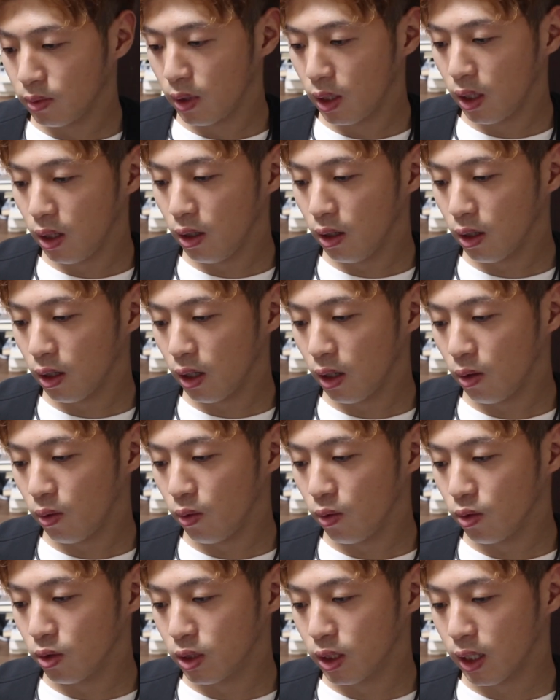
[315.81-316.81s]
映画や
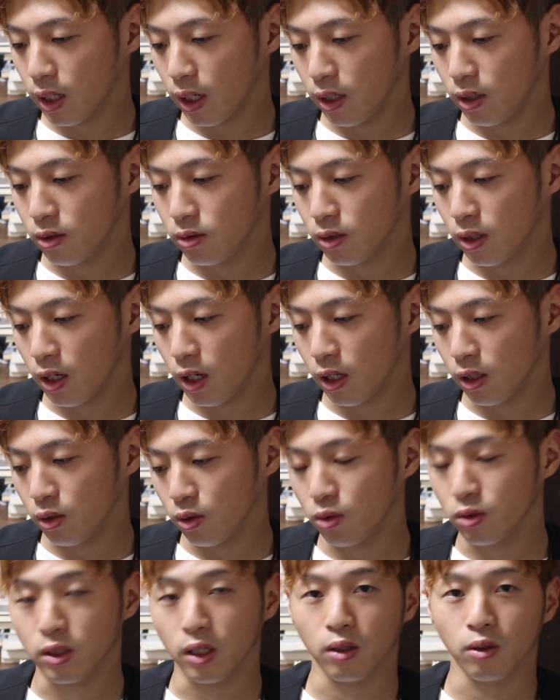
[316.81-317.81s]
本の世界に行くなら
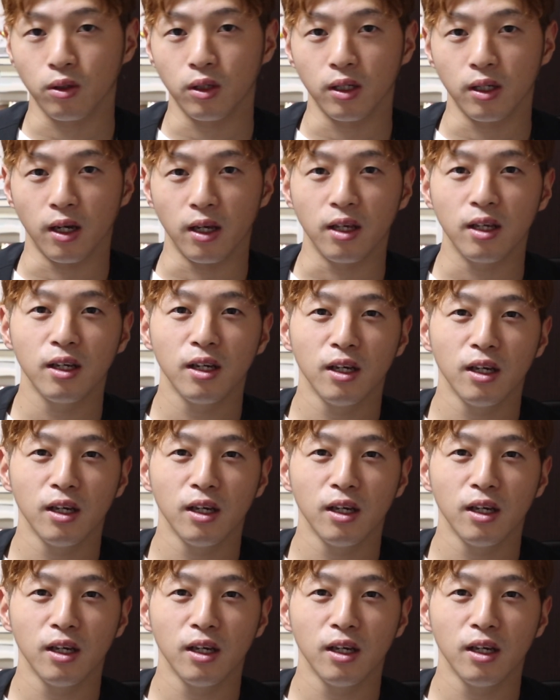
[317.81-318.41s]
どの作品がいい